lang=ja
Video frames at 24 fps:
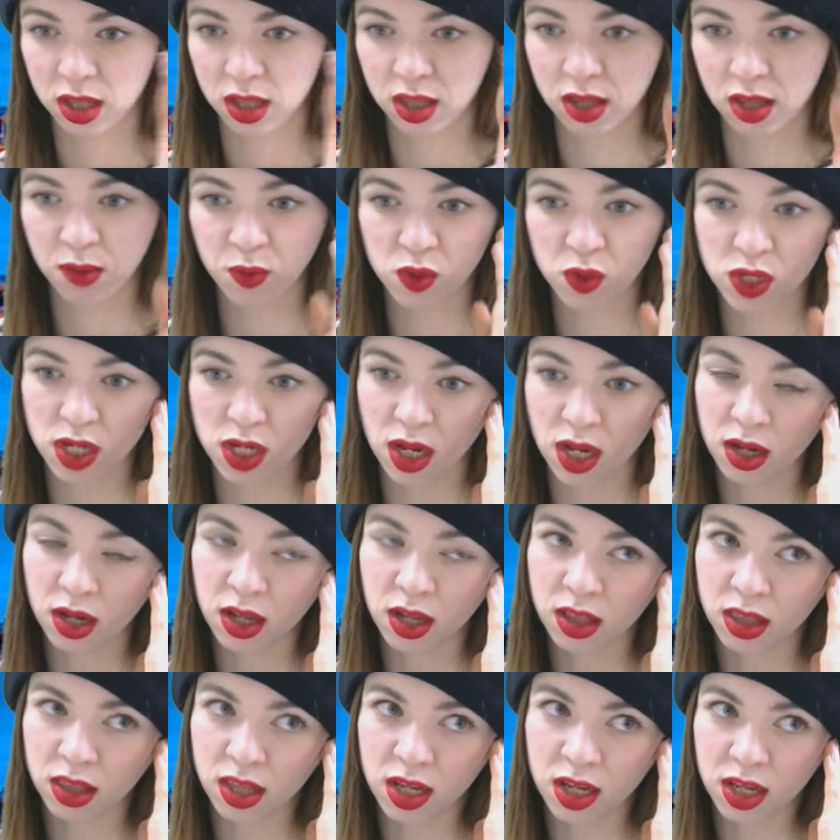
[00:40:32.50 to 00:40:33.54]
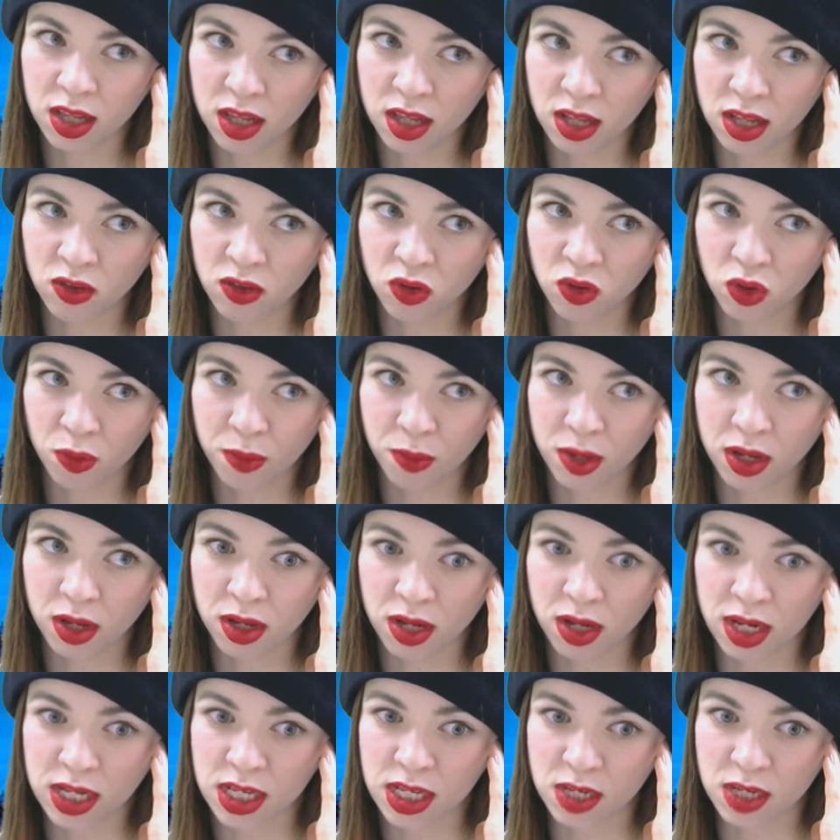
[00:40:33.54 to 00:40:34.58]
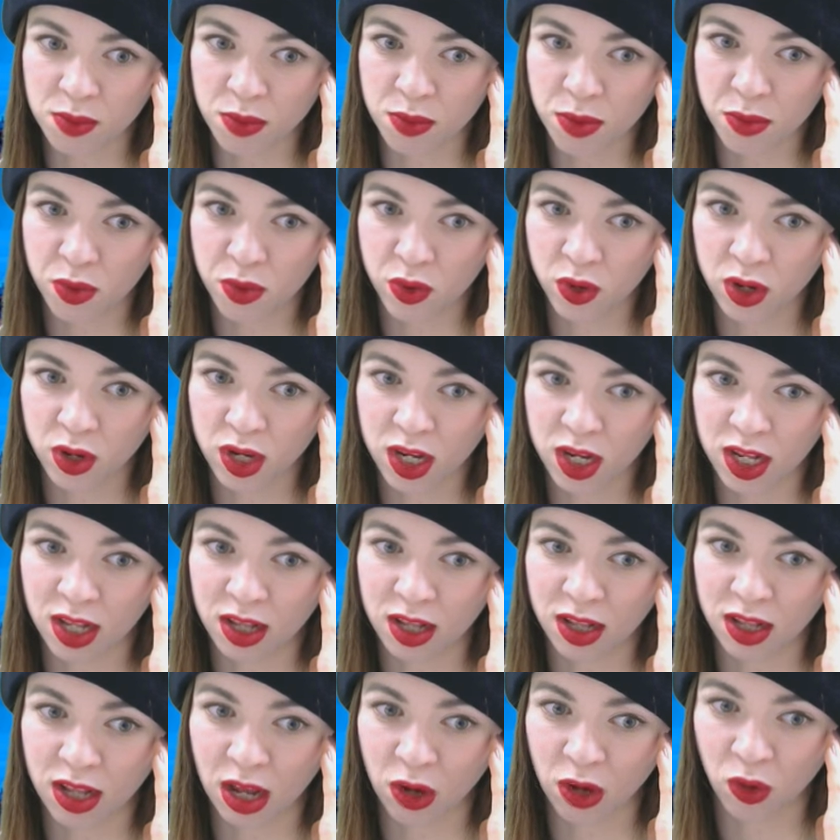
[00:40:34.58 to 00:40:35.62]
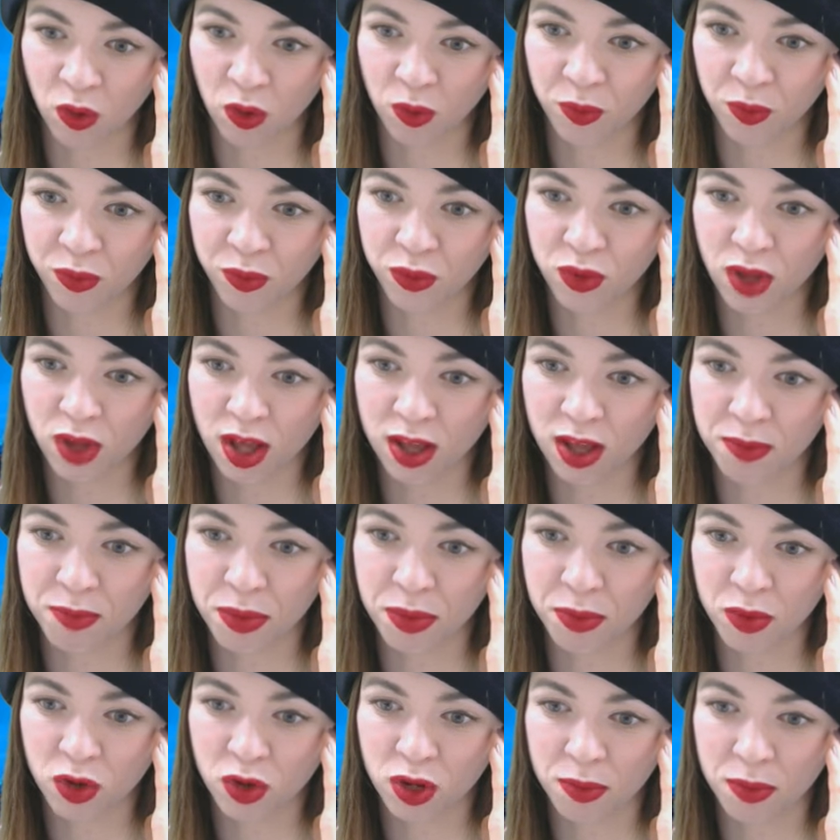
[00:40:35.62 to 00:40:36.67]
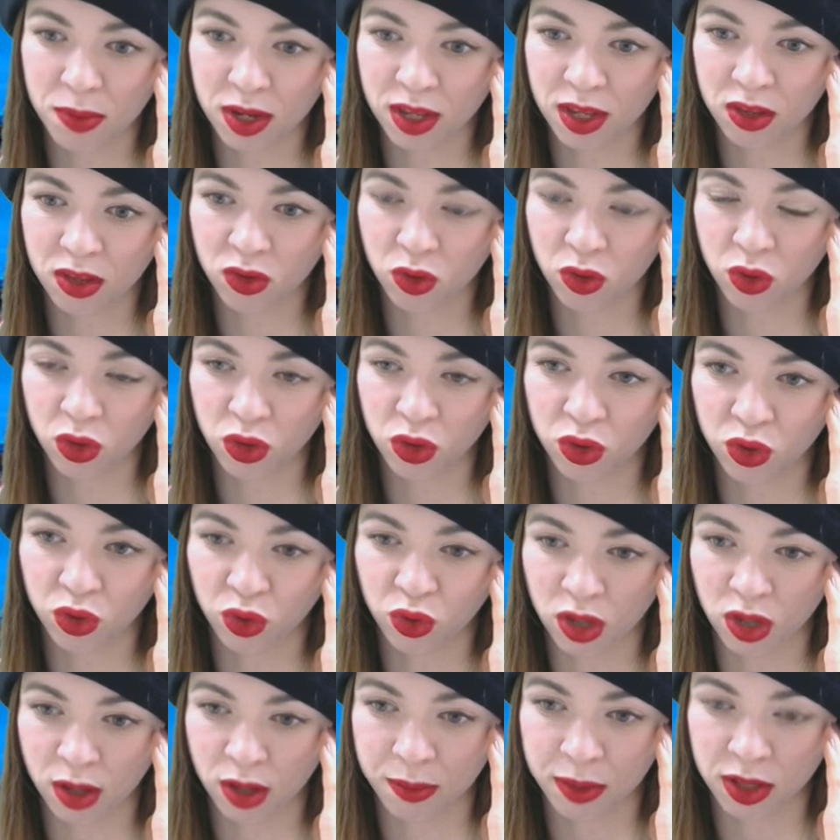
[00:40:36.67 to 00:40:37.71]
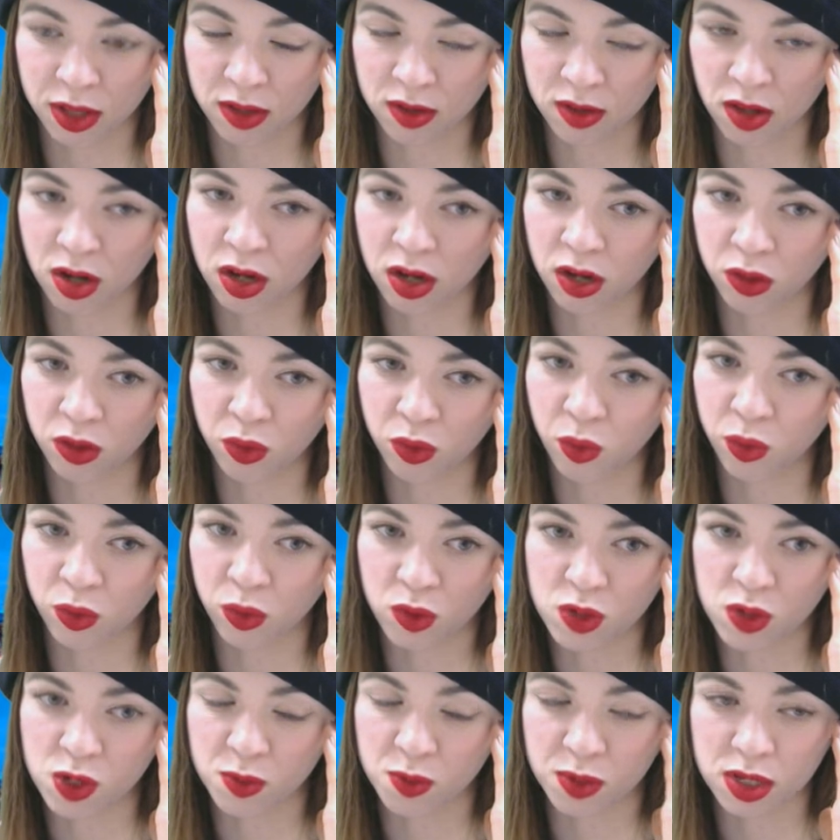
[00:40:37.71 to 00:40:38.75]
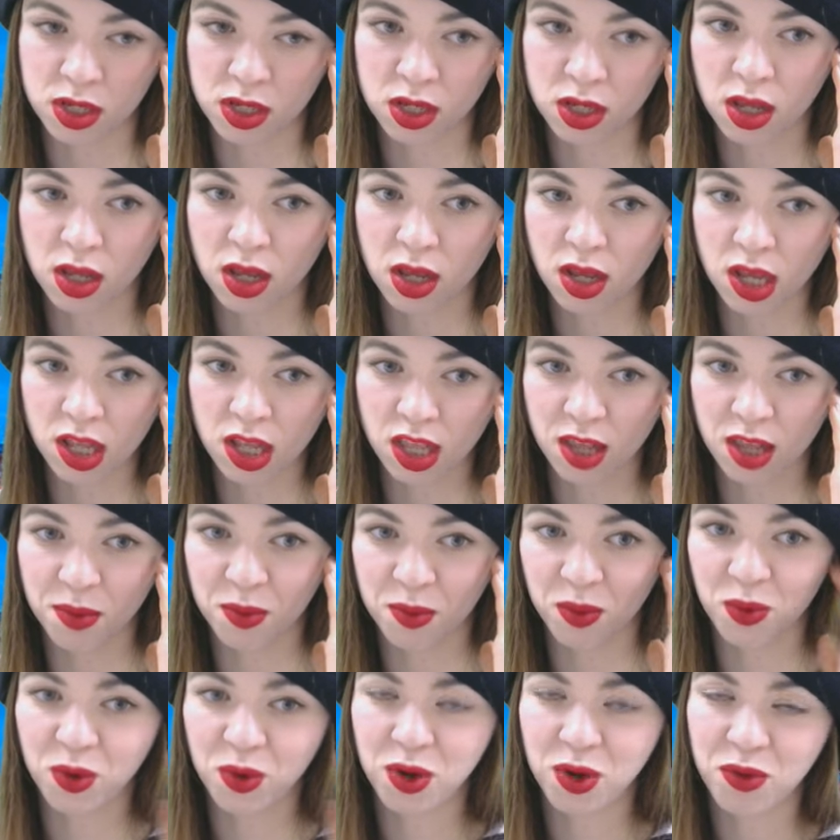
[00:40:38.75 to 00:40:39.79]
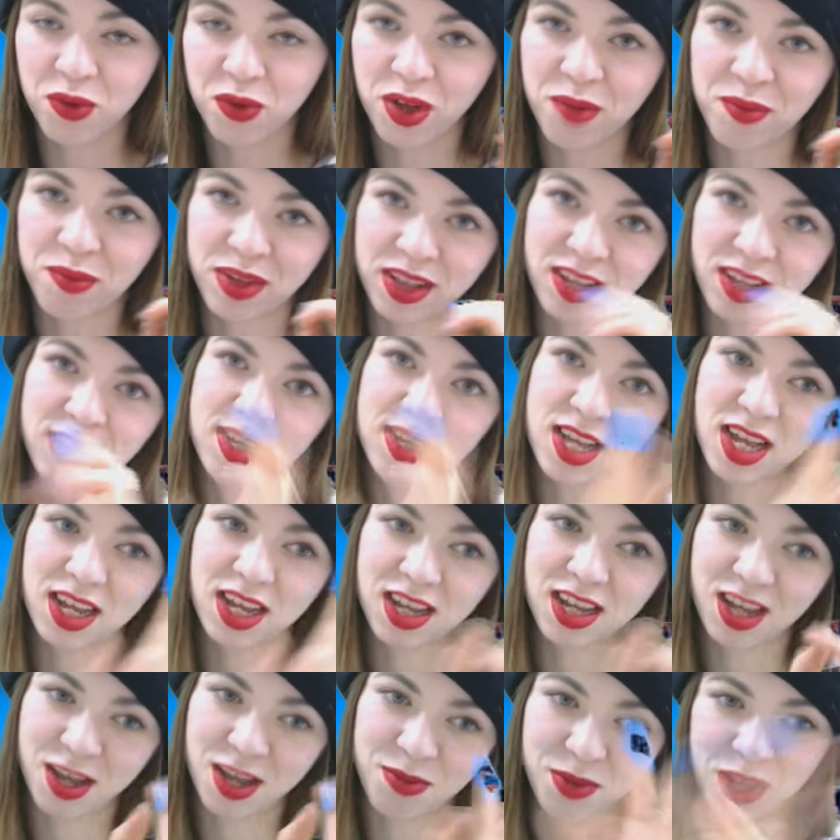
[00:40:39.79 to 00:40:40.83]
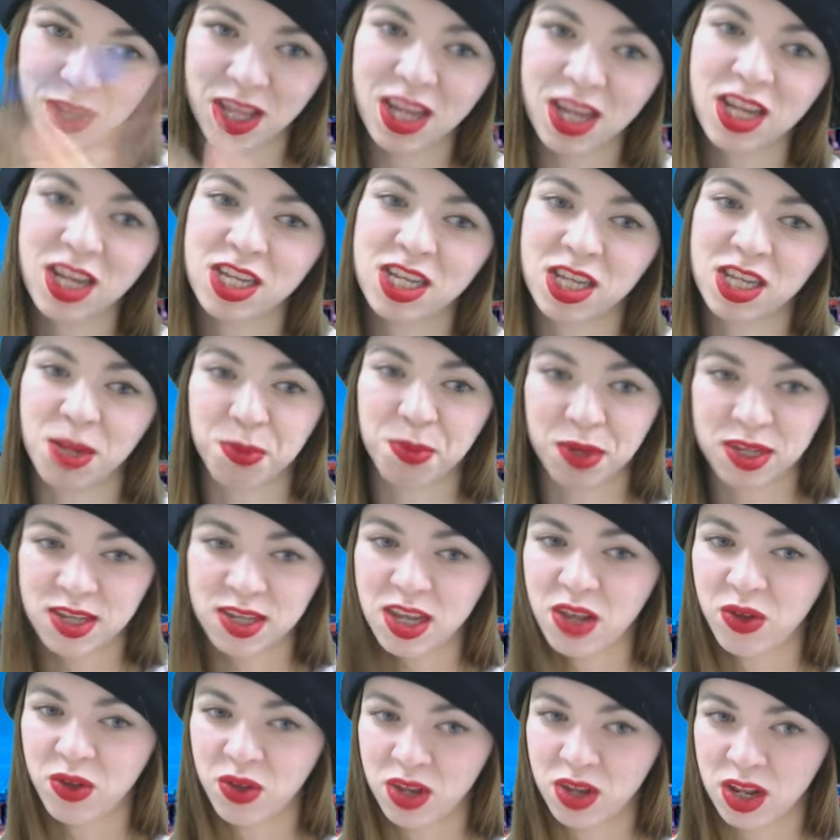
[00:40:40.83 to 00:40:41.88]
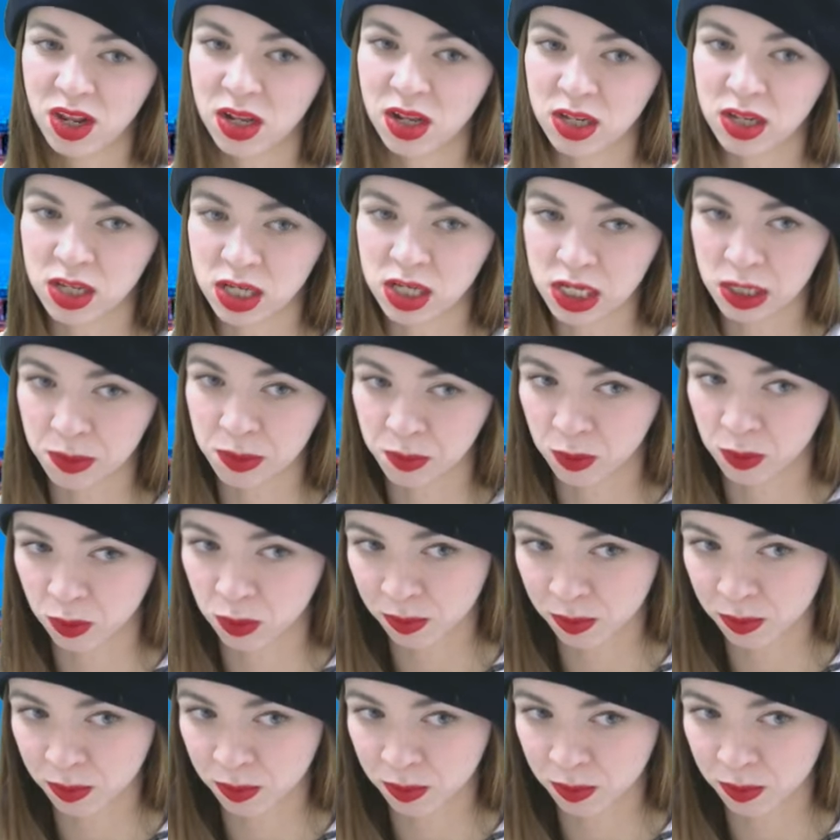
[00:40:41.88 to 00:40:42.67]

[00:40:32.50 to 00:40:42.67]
でもし上がってきてちょっと万が一微妙にあのうわ微妙に負けそうっていう時はまたさらに購入しますでもこれはまた3回までにしてますけどね何しも